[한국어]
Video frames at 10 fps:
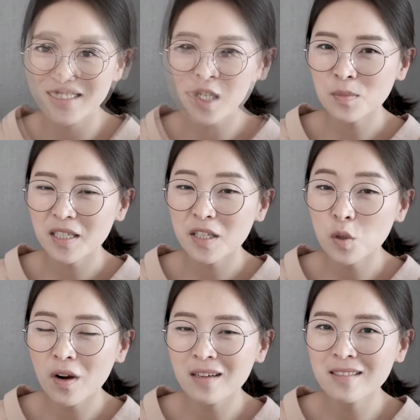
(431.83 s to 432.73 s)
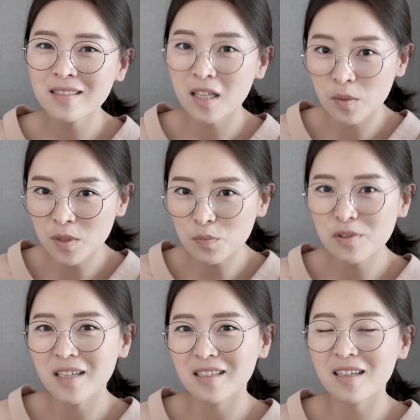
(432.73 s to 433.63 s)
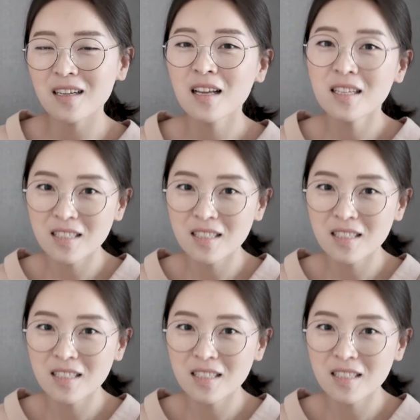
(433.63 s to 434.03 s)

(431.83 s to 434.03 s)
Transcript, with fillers: 내담자의 저항은 내담자뿐 아니라